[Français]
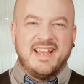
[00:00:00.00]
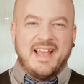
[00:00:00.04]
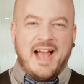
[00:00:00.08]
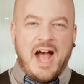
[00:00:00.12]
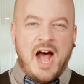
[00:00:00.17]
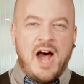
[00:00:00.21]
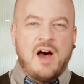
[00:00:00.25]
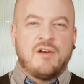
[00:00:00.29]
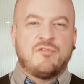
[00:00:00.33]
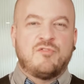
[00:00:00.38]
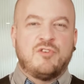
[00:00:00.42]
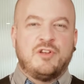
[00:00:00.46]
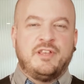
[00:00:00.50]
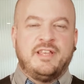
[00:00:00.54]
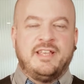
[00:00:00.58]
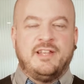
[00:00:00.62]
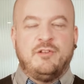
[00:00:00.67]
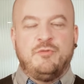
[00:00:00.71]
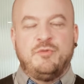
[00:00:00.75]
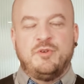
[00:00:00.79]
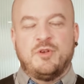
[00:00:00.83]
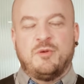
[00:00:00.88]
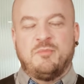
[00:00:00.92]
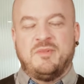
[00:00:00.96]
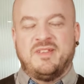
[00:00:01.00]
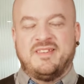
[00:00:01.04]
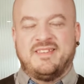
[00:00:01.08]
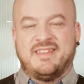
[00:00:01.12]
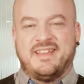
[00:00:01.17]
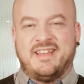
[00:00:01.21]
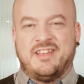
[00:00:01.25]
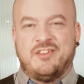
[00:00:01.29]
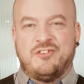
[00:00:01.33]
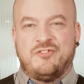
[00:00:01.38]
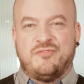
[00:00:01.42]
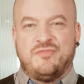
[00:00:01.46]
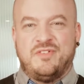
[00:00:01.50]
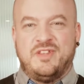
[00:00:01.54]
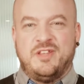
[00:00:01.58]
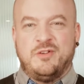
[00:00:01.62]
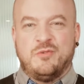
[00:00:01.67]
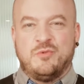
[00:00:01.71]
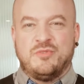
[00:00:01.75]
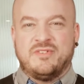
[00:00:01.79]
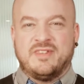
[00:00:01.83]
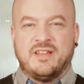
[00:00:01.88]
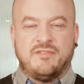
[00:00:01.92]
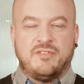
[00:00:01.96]
envoyez-lui un message
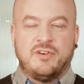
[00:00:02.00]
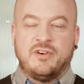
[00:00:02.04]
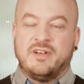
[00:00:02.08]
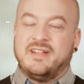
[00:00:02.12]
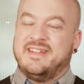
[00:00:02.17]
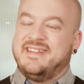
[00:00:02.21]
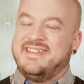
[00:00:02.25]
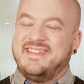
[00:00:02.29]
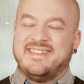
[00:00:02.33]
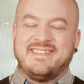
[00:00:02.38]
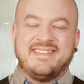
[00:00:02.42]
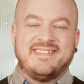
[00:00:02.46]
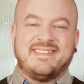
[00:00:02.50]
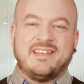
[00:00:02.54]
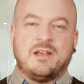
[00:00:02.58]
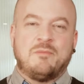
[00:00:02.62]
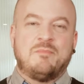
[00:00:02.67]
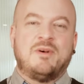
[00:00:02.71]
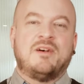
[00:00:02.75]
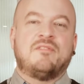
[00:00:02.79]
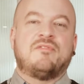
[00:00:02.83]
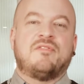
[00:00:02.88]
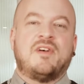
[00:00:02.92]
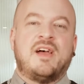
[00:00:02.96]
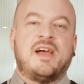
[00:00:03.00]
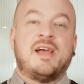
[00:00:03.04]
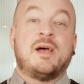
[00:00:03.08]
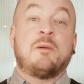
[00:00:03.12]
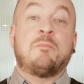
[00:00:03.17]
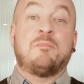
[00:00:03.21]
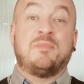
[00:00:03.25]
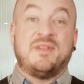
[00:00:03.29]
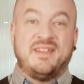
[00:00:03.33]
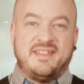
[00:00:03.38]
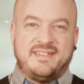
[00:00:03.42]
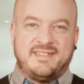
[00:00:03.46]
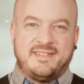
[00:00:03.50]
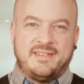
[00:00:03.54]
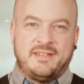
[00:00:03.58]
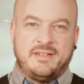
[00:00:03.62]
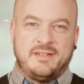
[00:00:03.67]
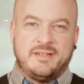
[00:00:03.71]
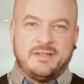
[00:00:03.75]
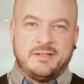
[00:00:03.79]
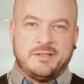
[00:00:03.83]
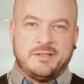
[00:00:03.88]
vidéo, ça va nécessairement faire plaisir.